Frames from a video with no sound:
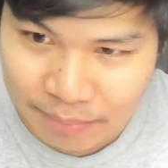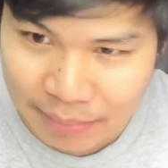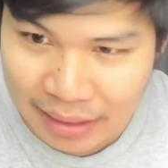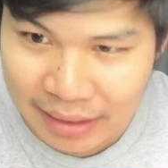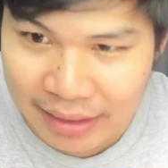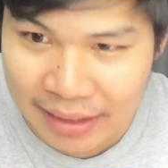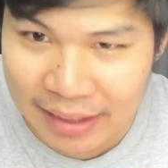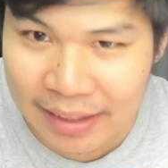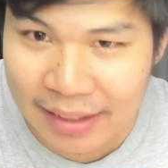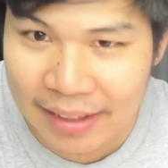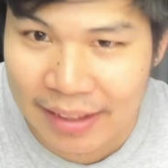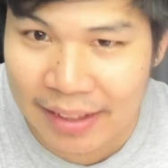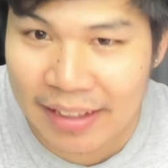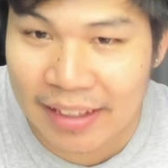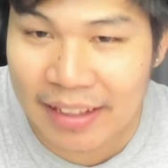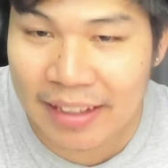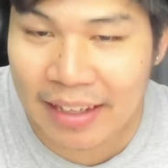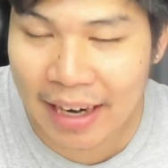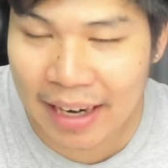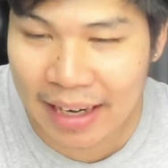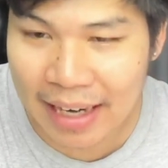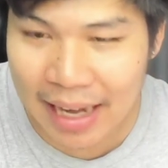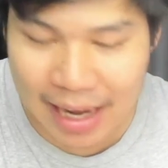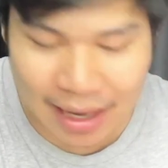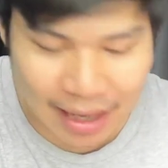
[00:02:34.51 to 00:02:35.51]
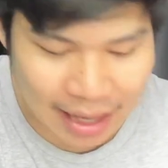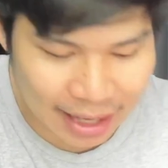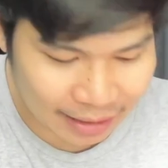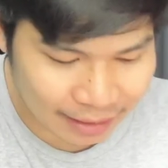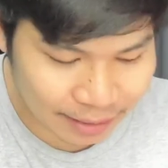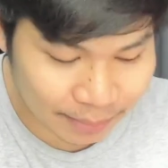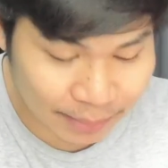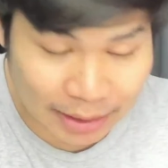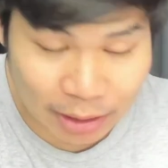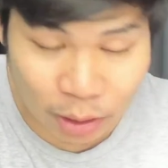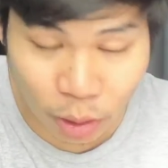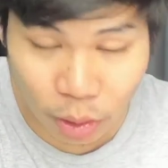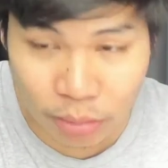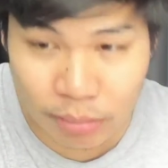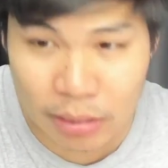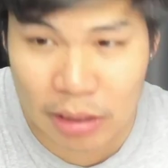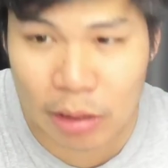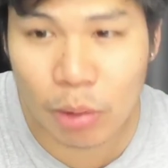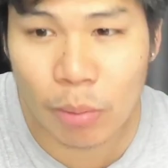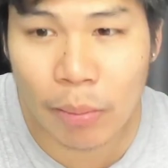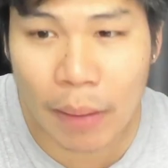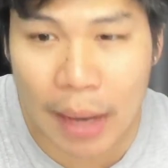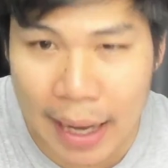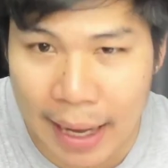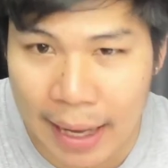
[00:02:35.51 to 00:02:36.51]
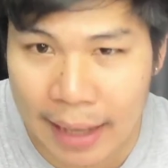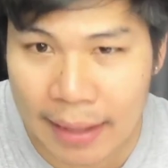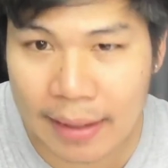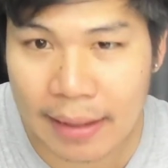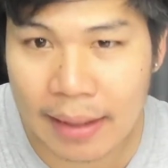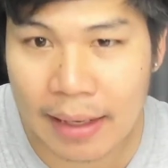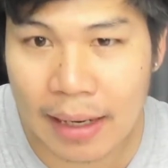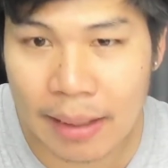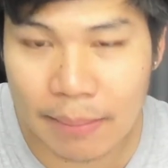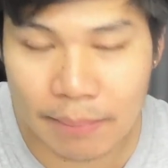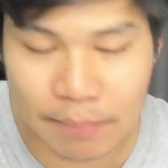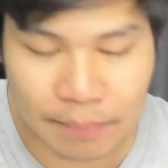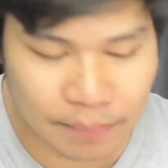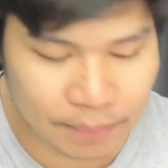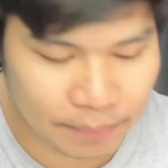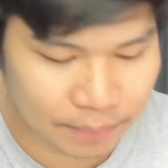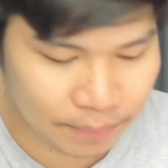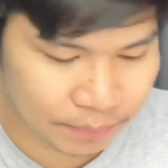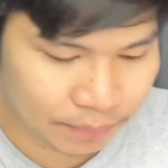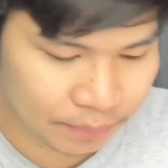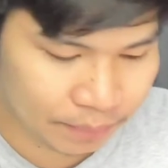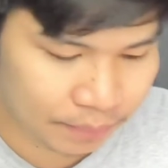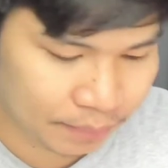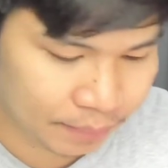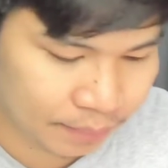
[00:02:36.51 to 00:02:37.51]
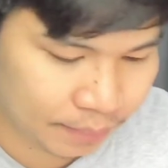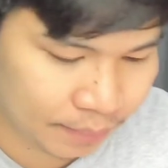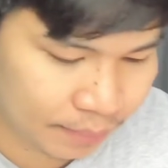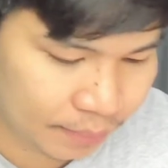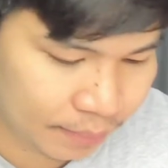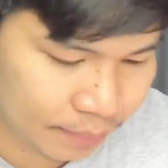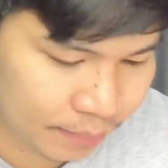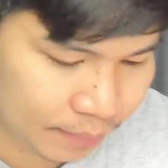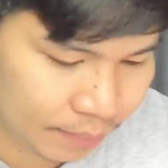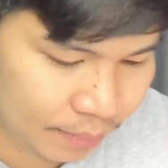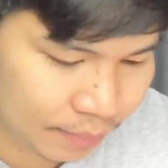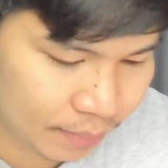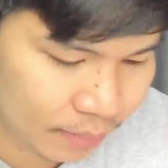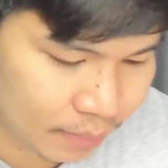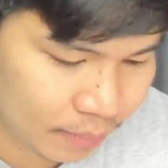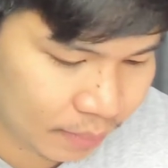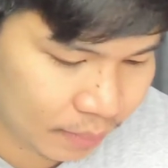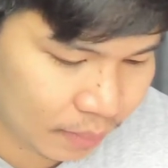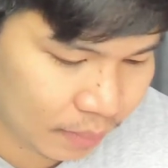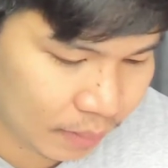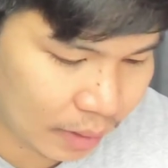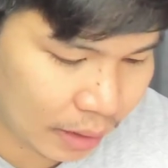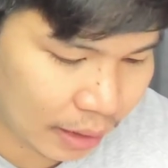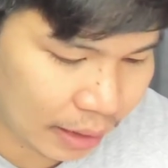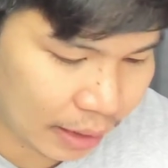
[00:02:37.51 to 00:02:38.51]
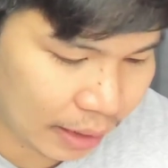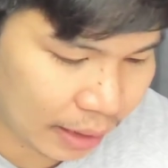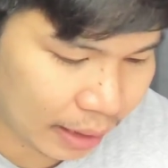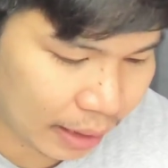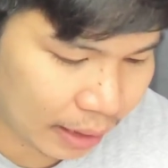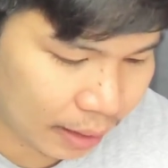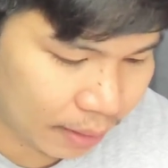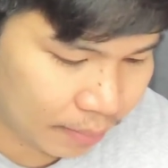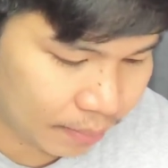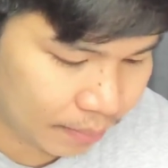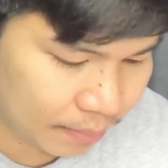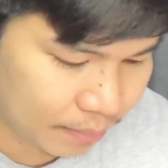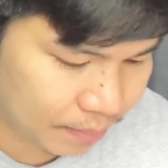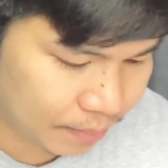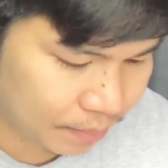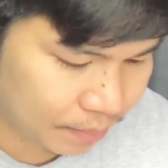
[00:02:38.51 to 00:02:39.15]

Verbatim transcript: บางทีเหงื่อนะอาจจะไปโดนผิวพระนะครับ นี่นะฮะ